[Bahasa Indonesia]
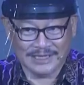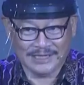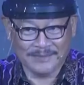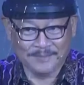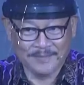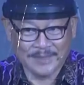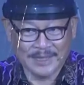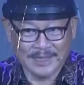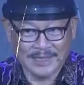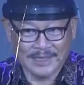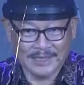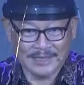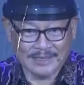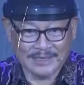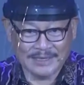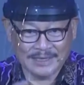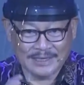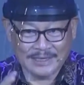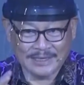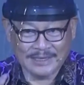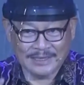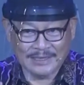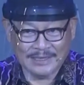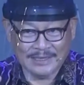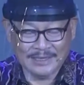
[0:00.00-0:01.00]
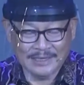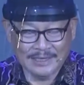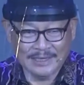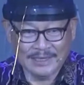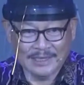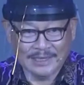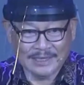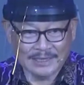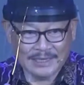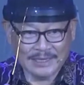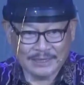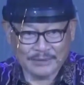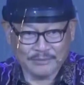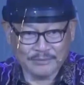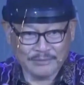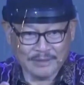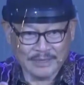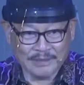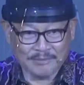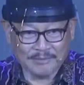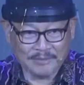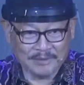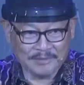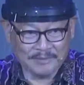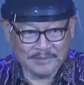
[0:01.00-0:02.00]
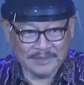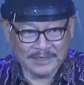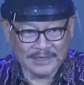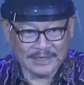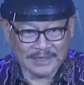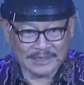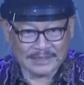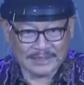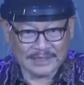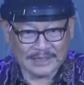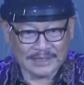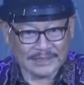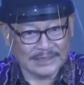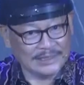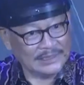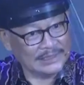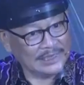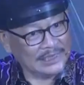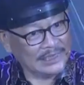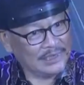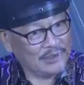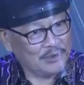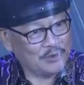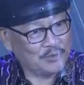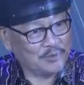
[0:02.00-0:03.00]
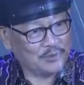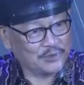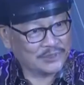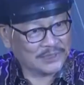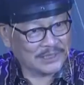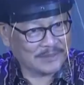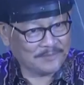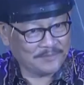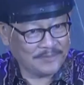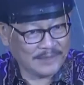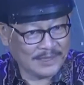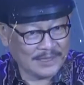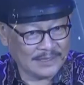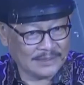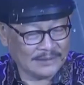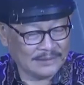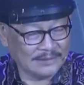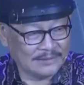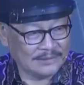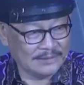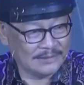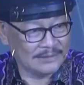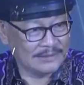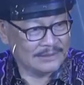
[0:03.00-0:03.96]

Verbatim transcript: ya jadi itu gambar binatang kita ini homo sapien